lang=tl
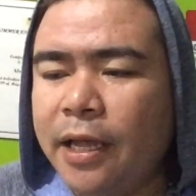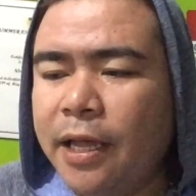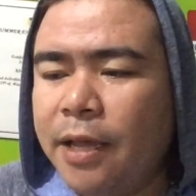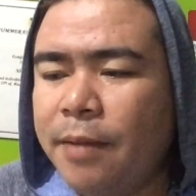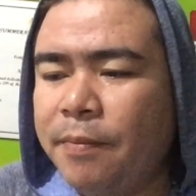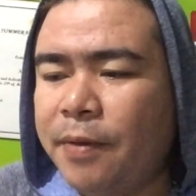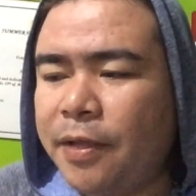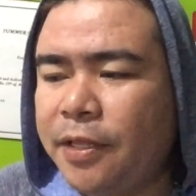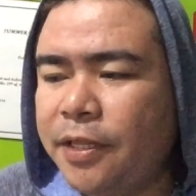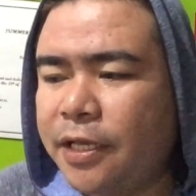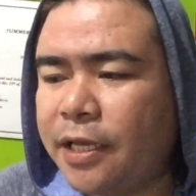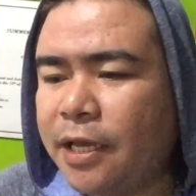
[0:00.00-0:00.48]

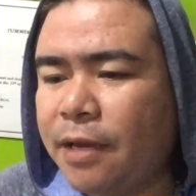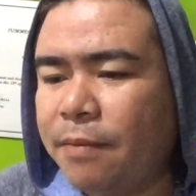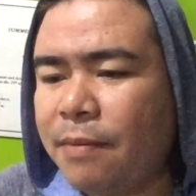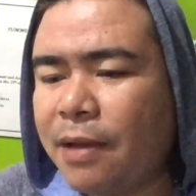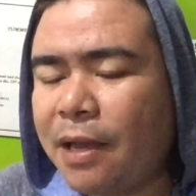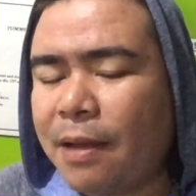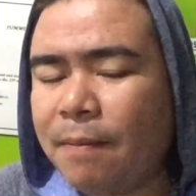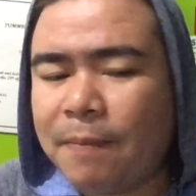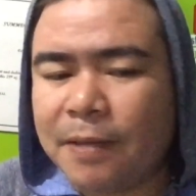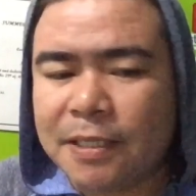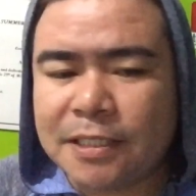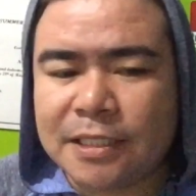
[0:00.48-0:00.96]
pwede kang
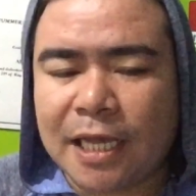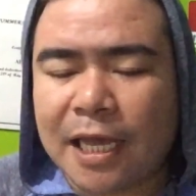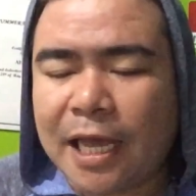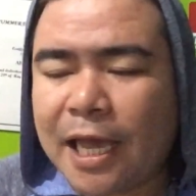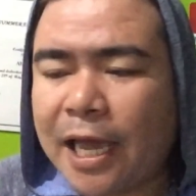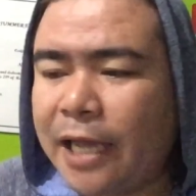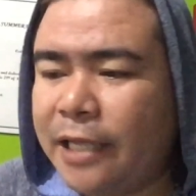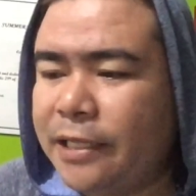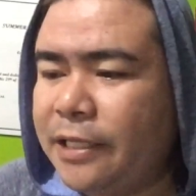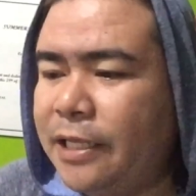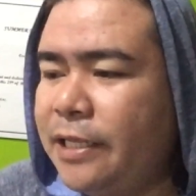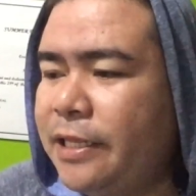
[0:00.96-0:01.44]
makapasa
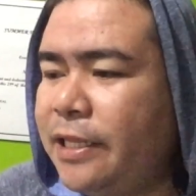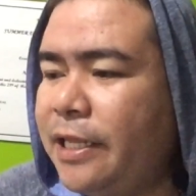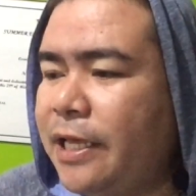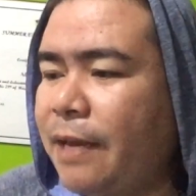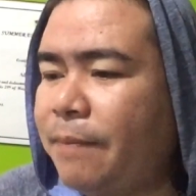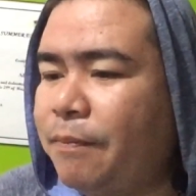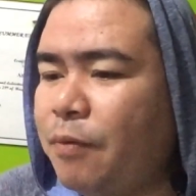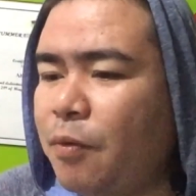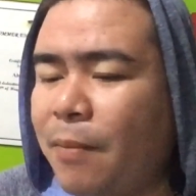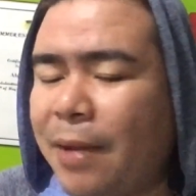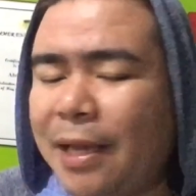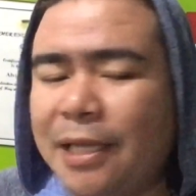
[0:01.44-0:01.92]
kahit hindi ka
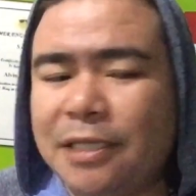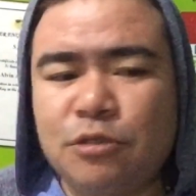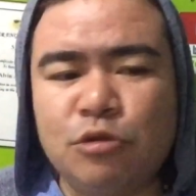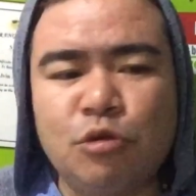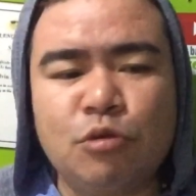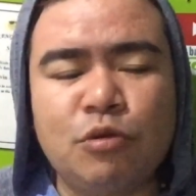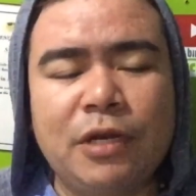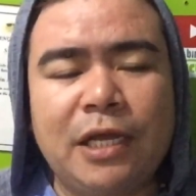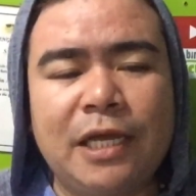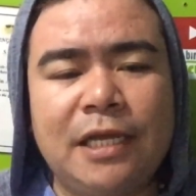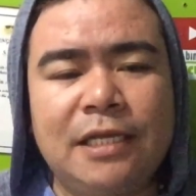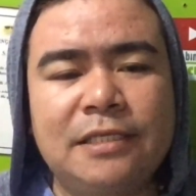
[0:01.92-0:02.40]

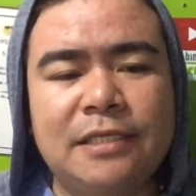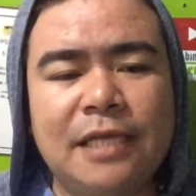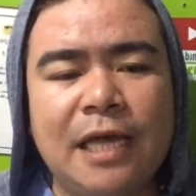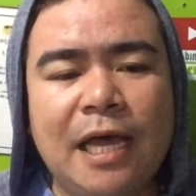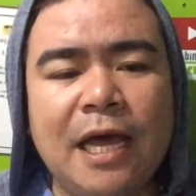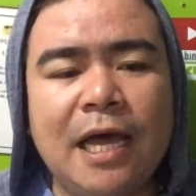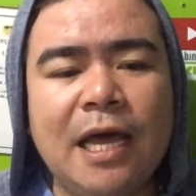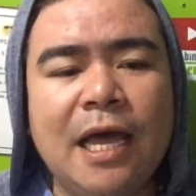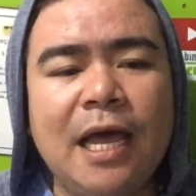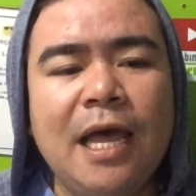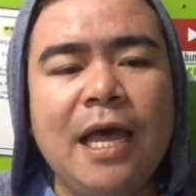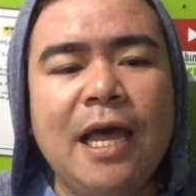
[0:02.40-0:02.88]
pumasok ng
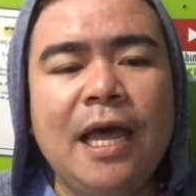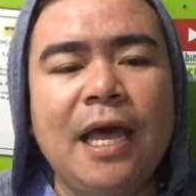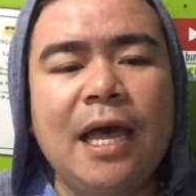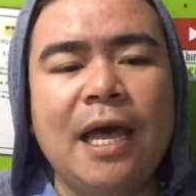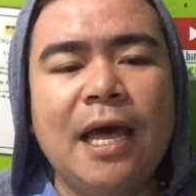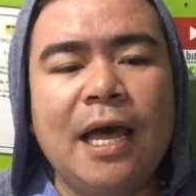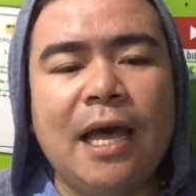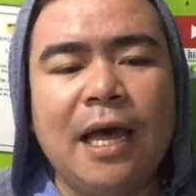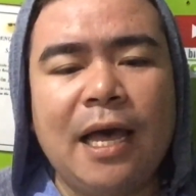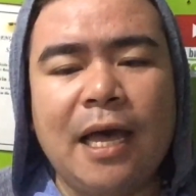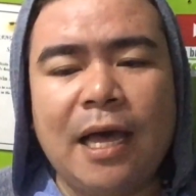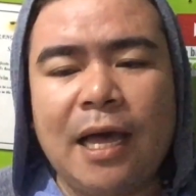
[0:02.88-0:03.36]
isang
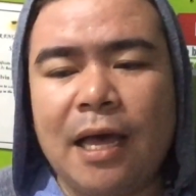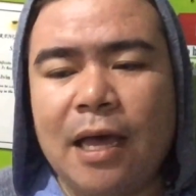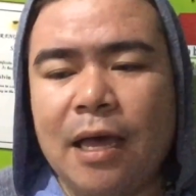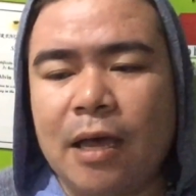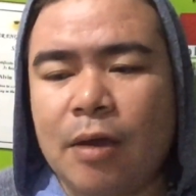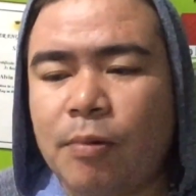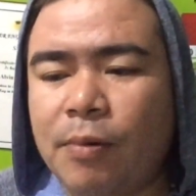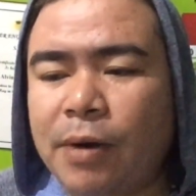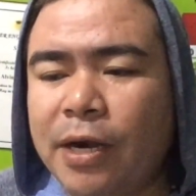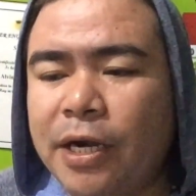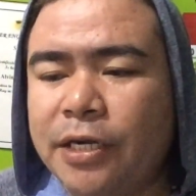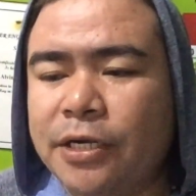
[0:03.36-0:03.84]
uh,
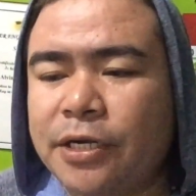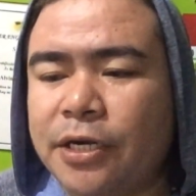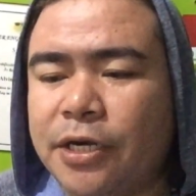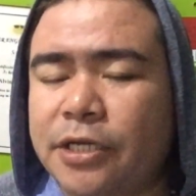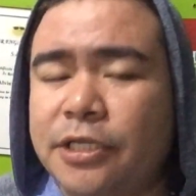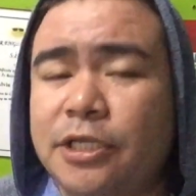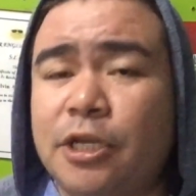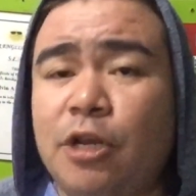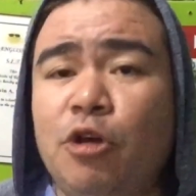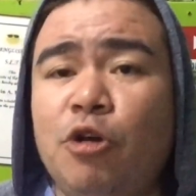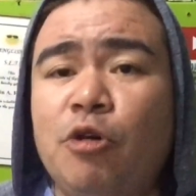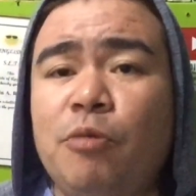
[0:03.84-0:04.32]
quarter
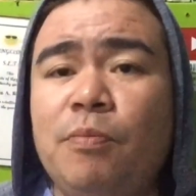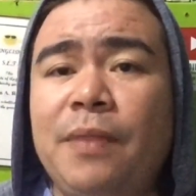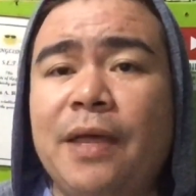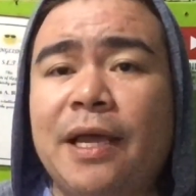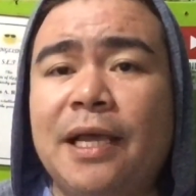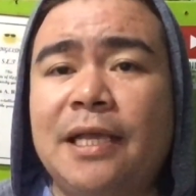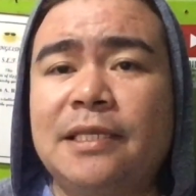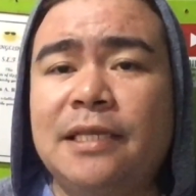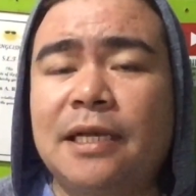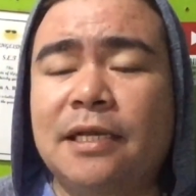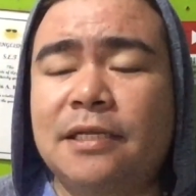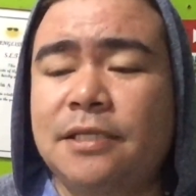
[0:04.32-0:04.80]
sa loob ng
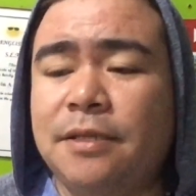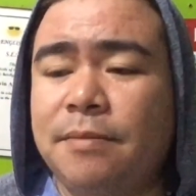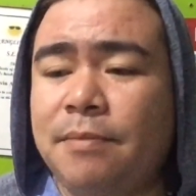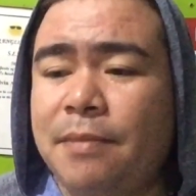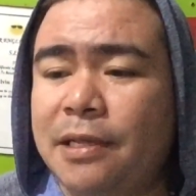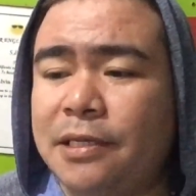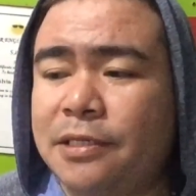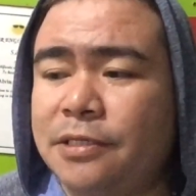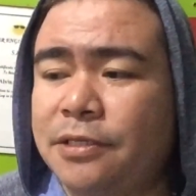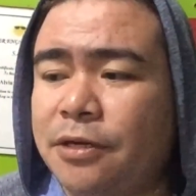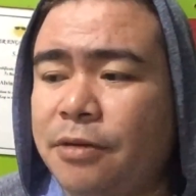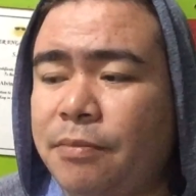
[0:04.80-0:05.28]
isang
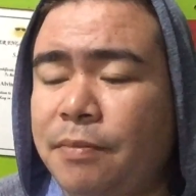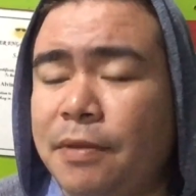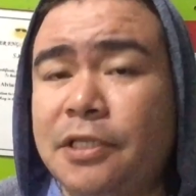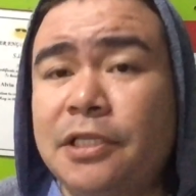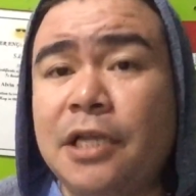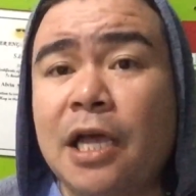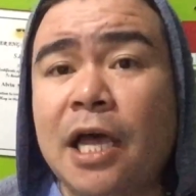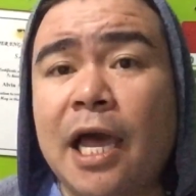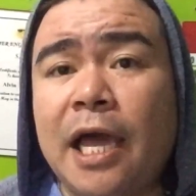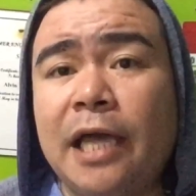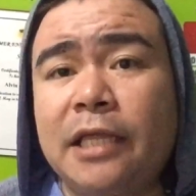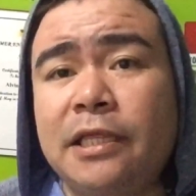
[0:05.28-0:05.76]
semester.
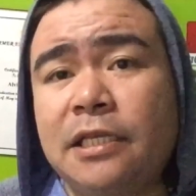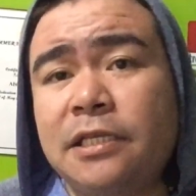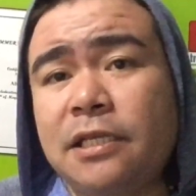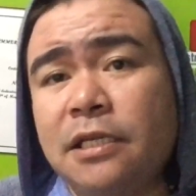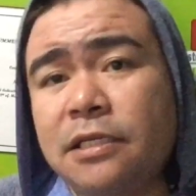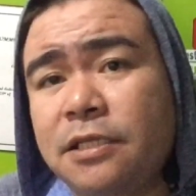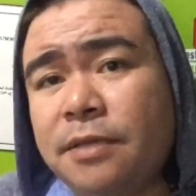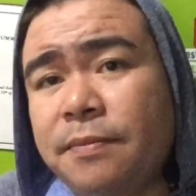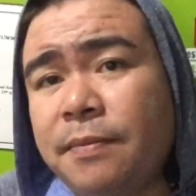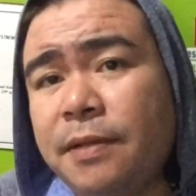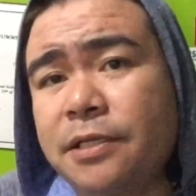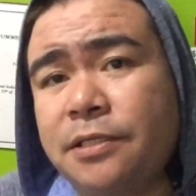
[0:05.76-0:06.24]
Minsan kahit isang
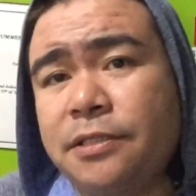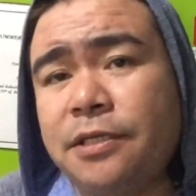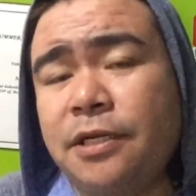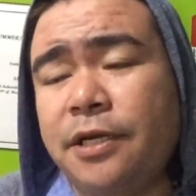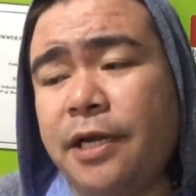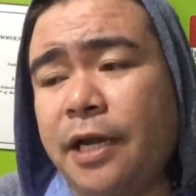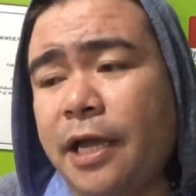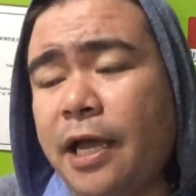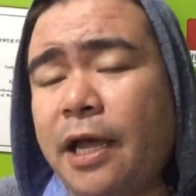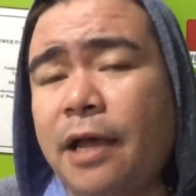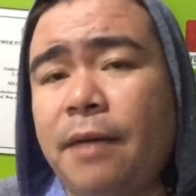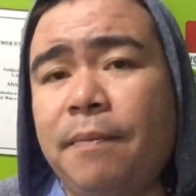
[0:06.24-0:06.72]
semester,
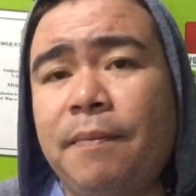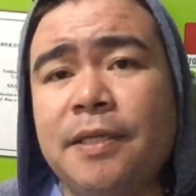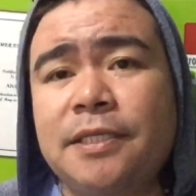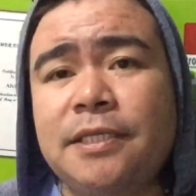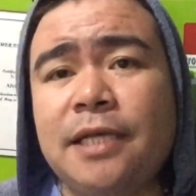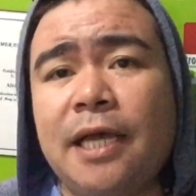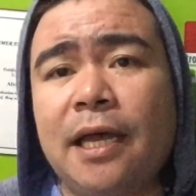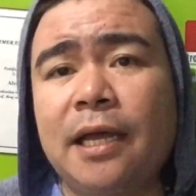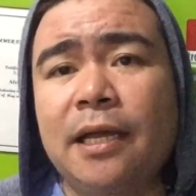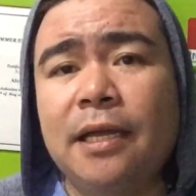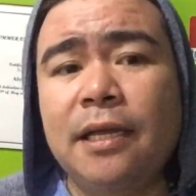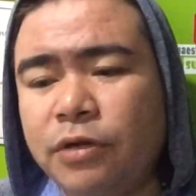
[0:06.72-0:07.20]

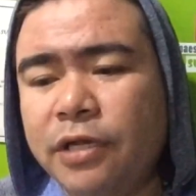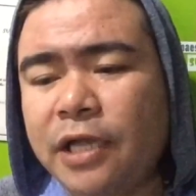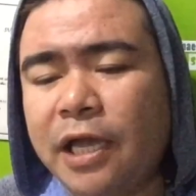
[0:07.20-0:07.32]
nakakapasa.